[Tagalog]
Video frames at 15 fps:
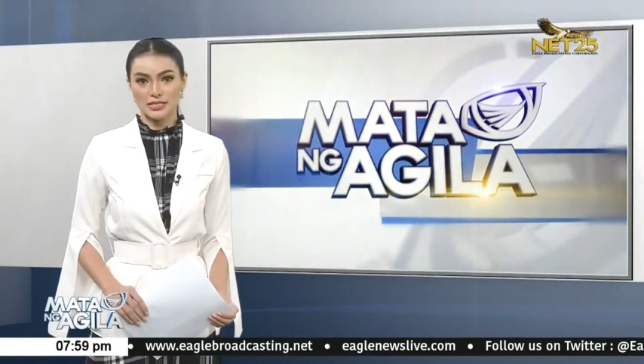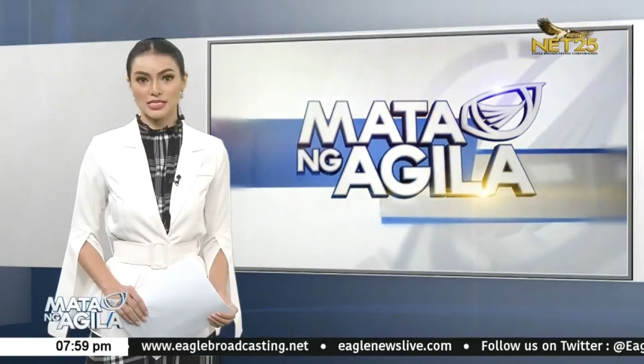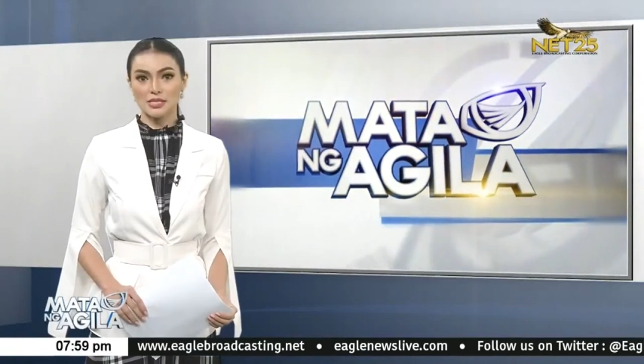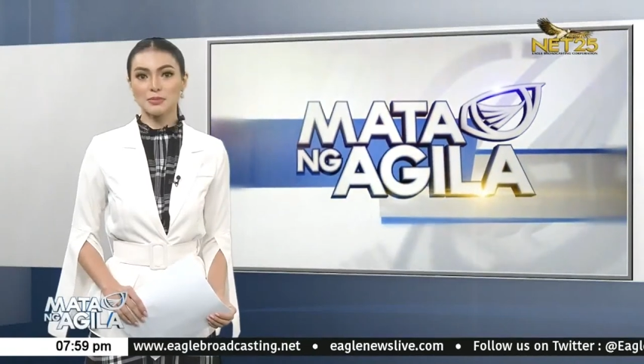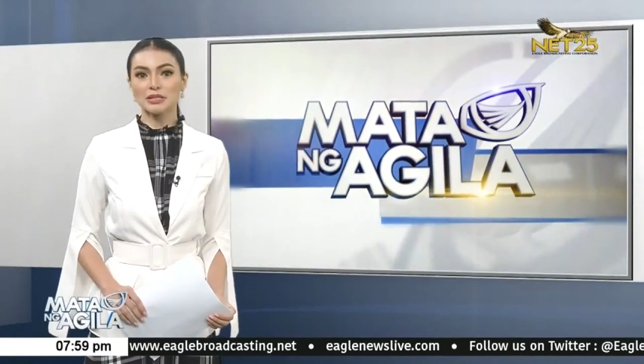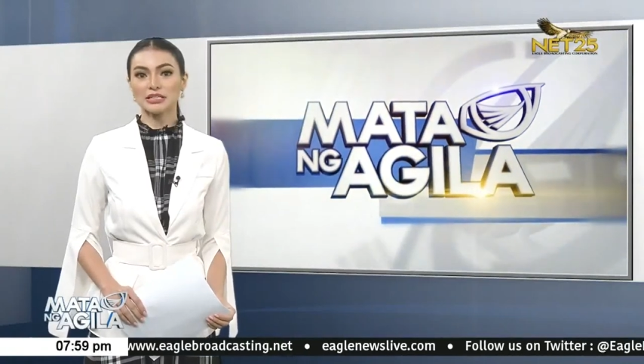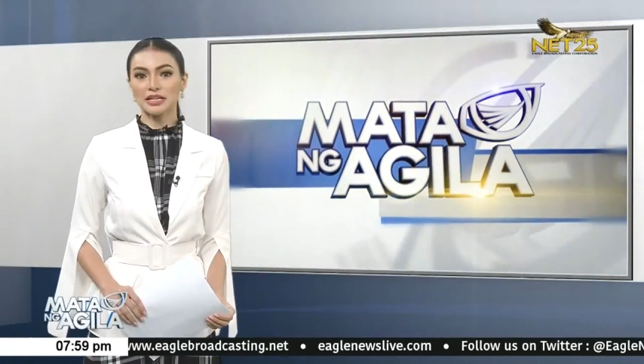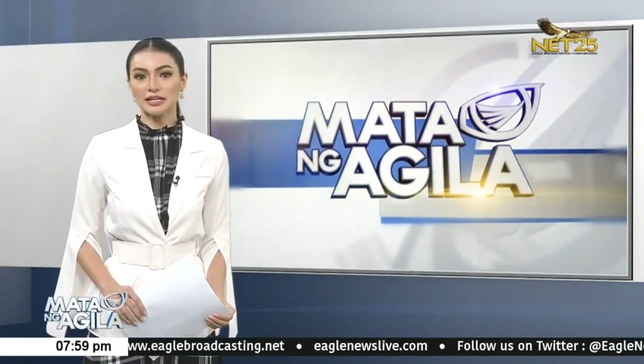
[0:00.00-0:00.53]

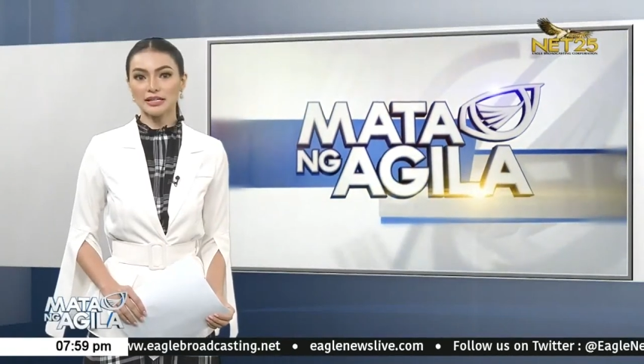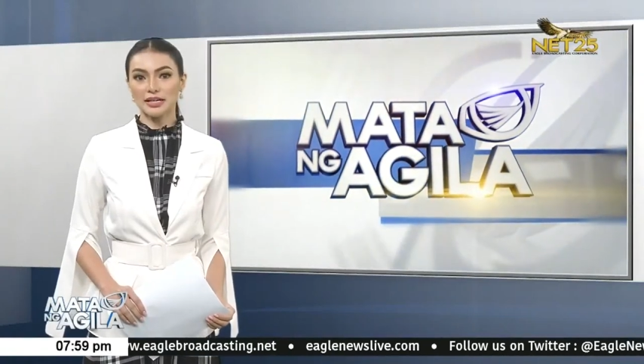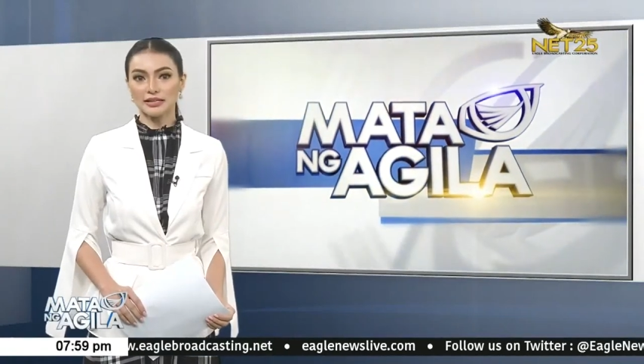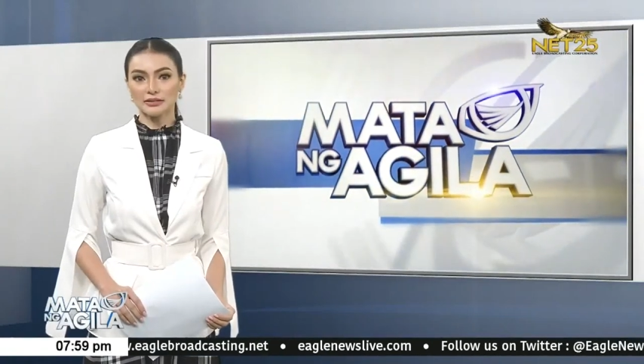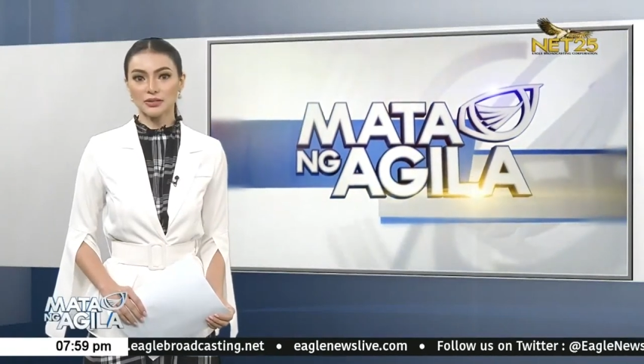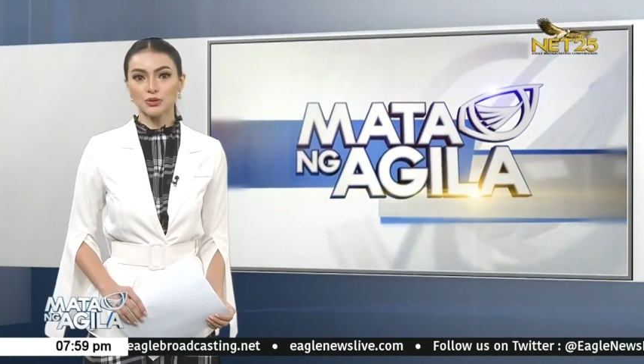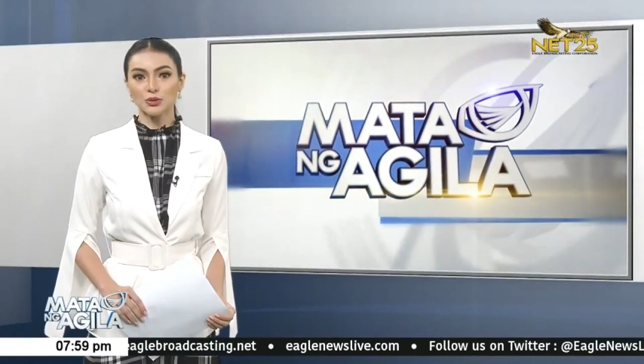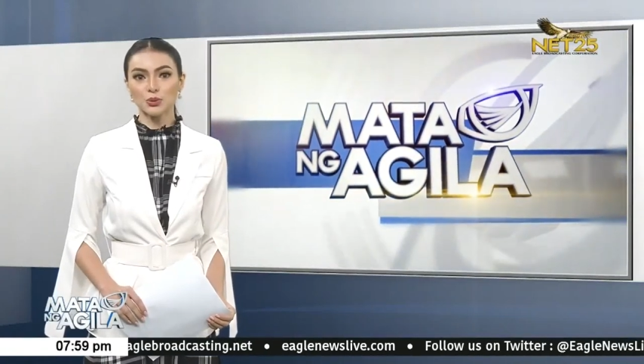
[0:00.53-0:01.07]

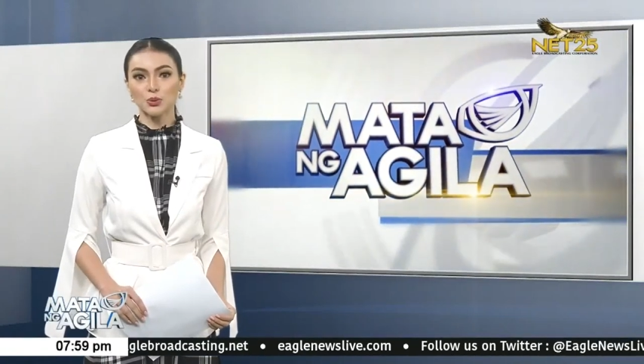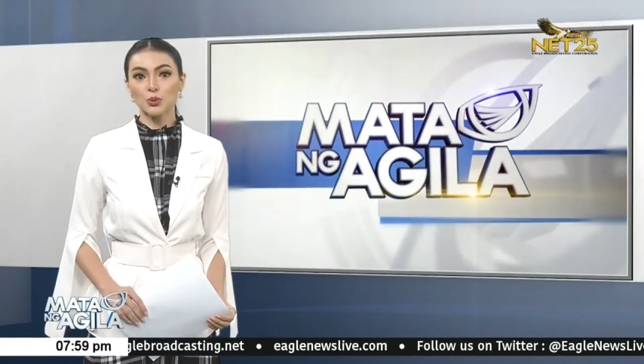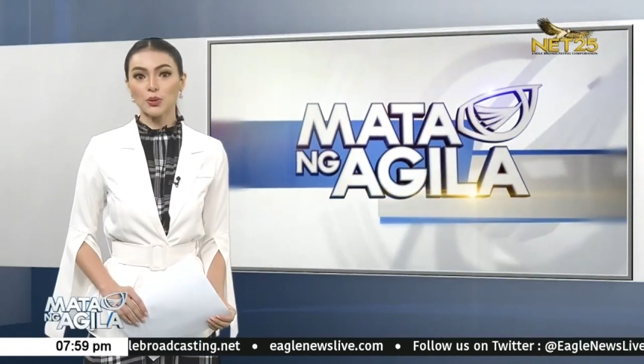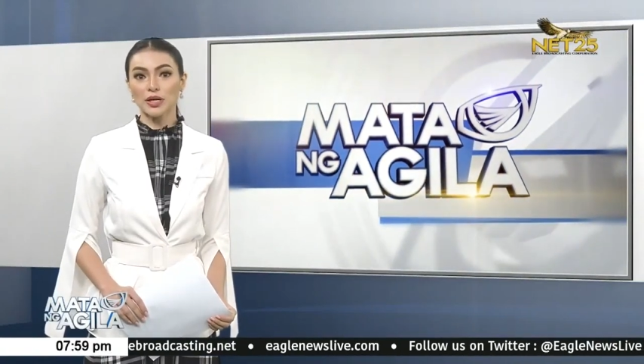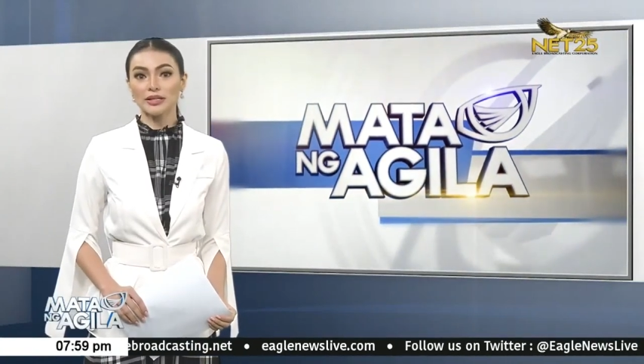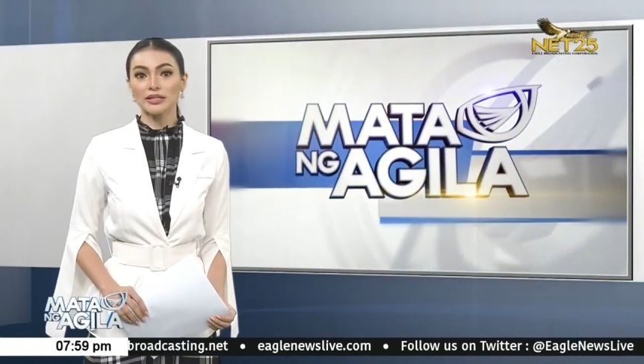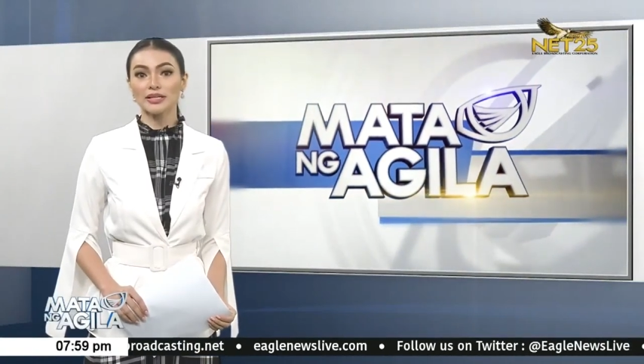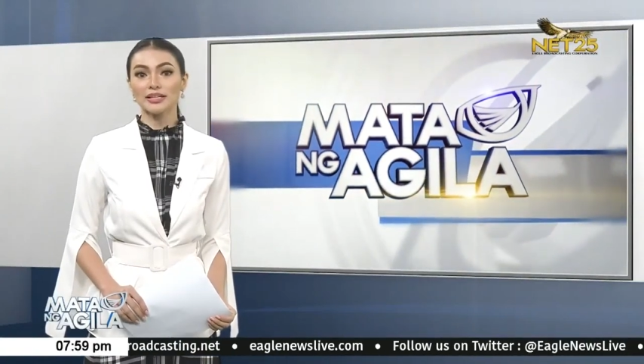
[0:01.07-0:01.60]
Samantala,
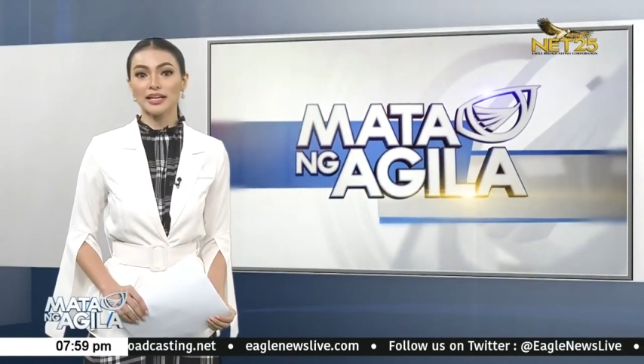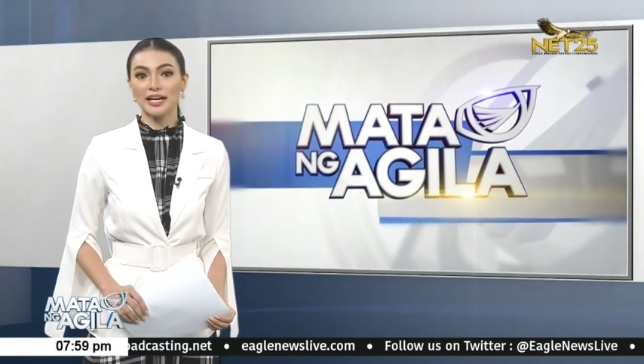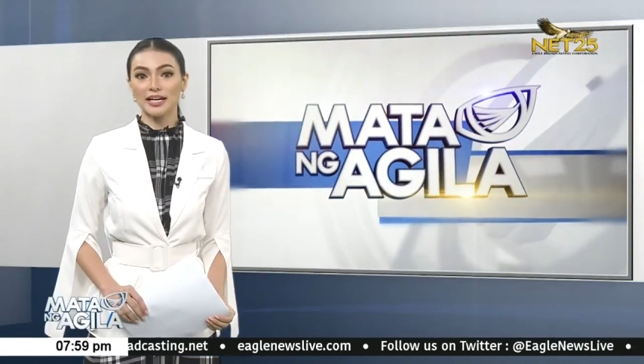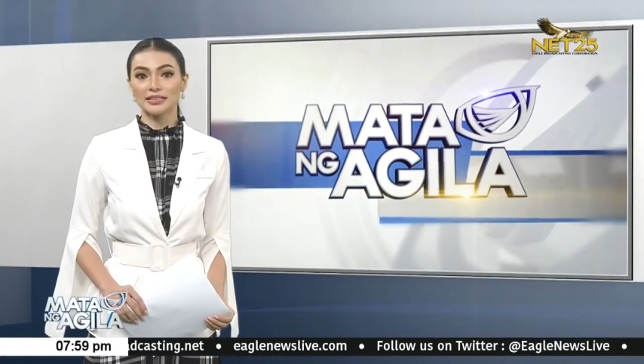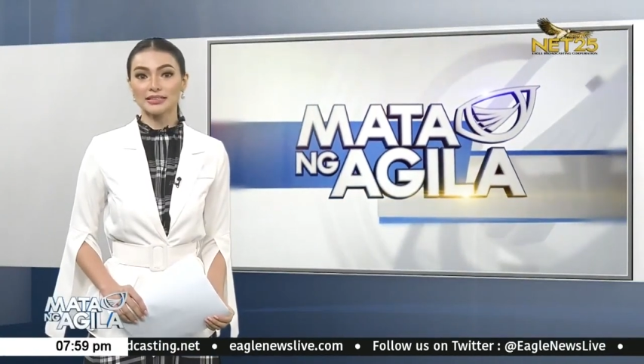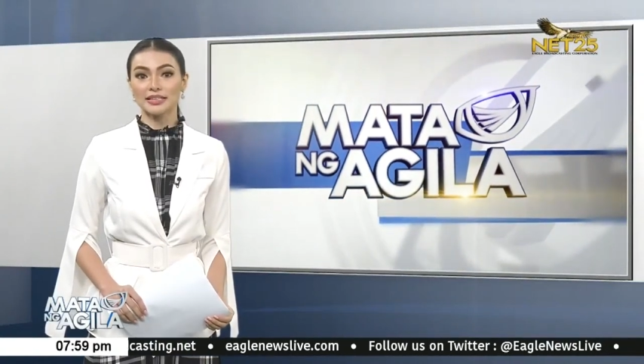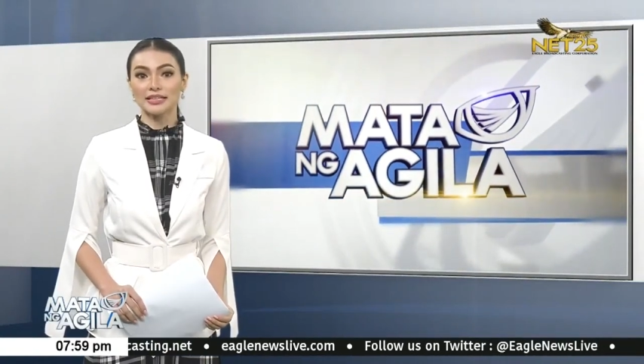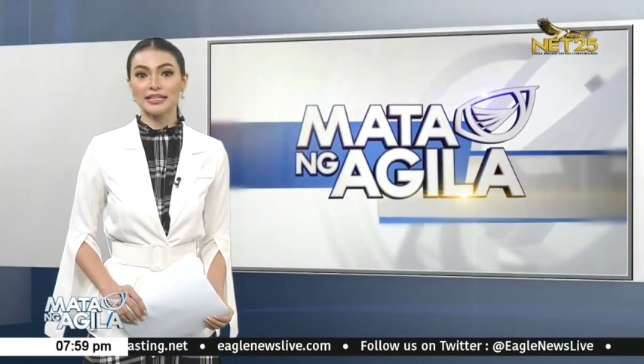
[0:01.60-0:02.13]
tinutukan ng
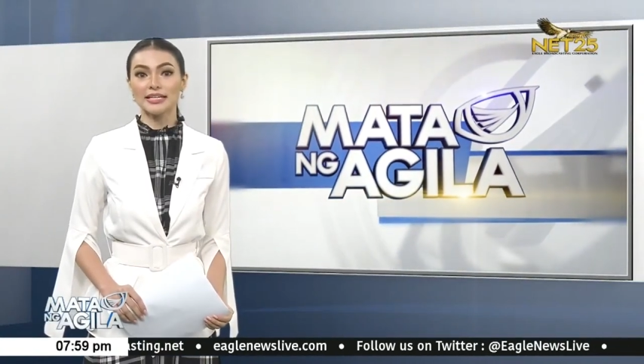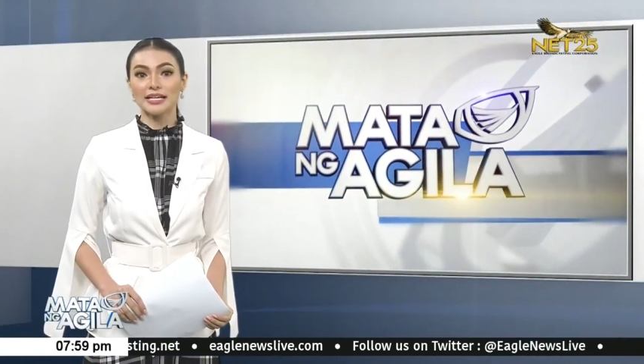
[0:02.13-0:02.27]
lahat ang